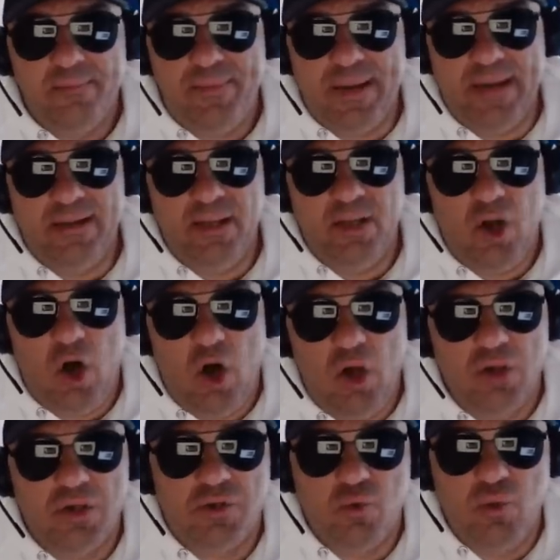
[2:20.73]
prendi
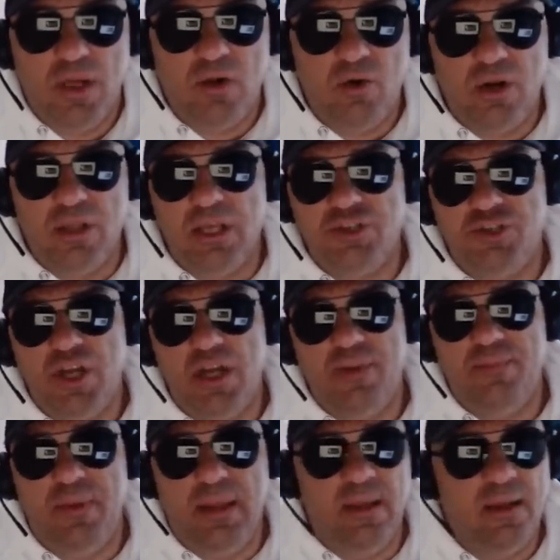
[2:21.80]
gol su un errore di
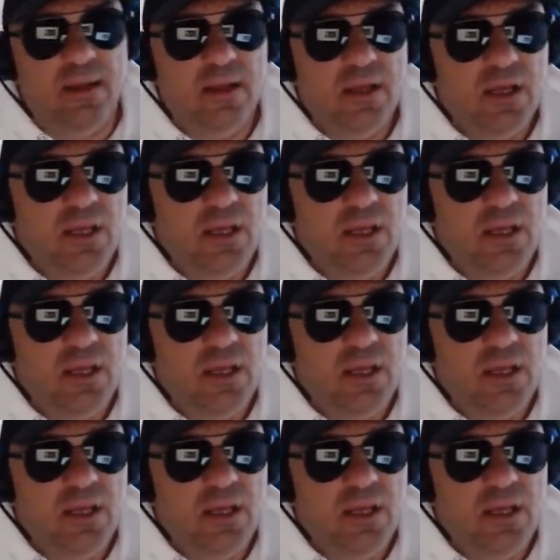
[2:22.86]
Acerbi.